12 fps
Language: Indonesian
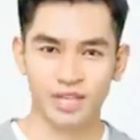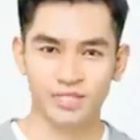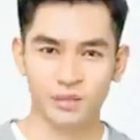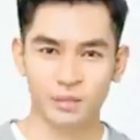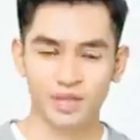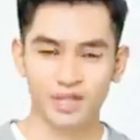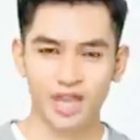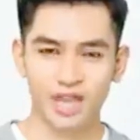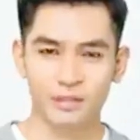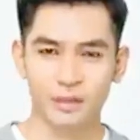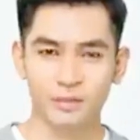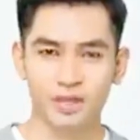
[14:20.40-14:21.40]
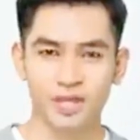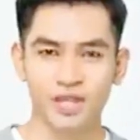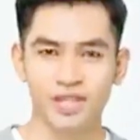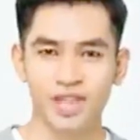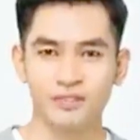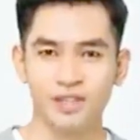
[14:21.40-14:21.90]
Apa yang
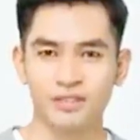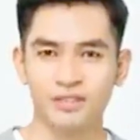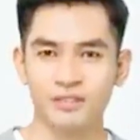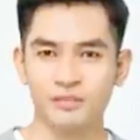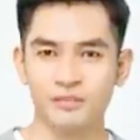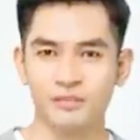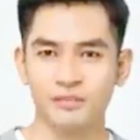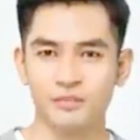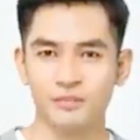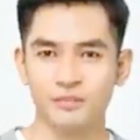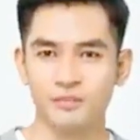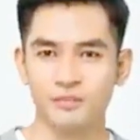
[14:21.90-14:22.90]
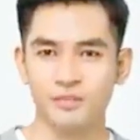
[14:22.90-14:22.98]
terjadi mengapa kamu tiba-tiba